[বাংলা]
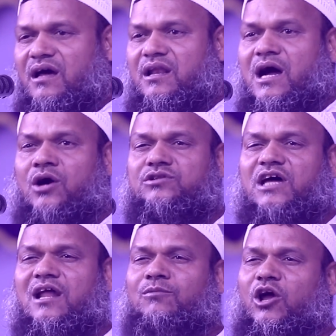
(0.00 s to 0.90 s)
আল্লাহ
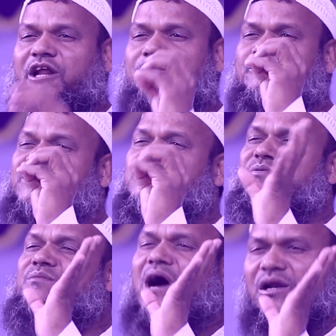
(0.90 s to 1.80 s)
তালা বলেন
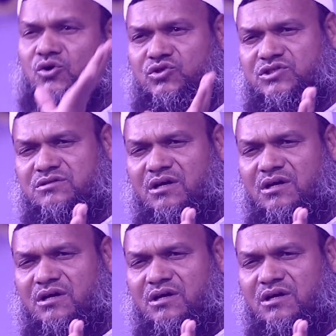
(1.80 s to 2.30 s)
পৃথিবীর মানুষ